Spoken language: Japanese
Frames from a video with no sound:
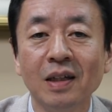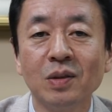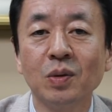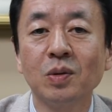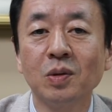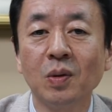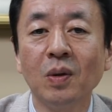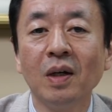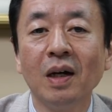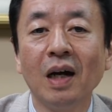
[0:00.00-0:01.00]
そうする
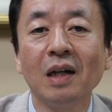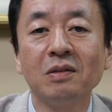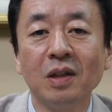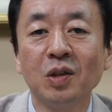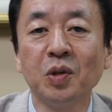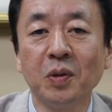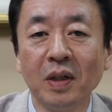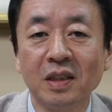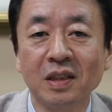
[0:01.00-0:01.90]
と悪霊というのは